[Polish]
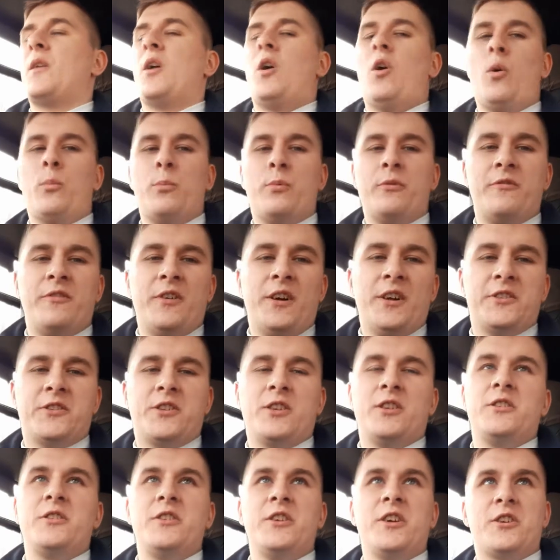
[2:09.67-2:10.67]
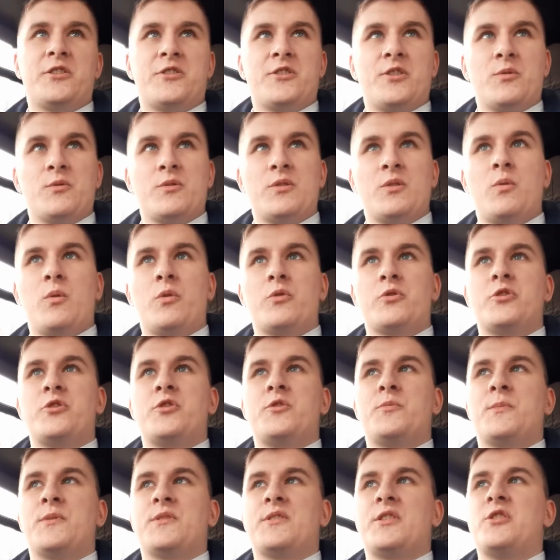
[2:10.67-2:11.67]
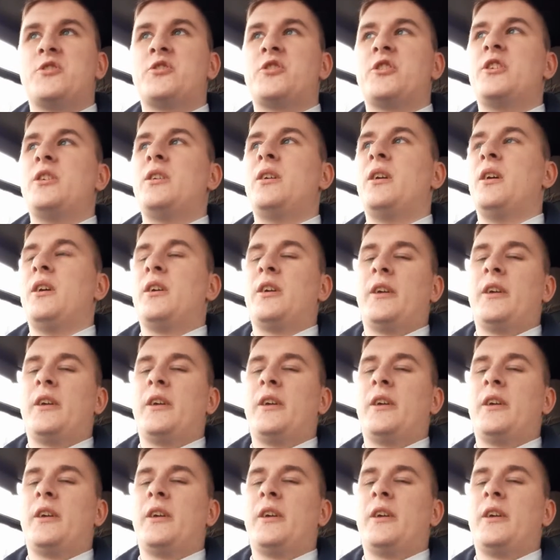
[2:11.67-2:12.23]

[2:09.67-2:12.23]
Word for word: obywatel nie chciał założyć maseczki,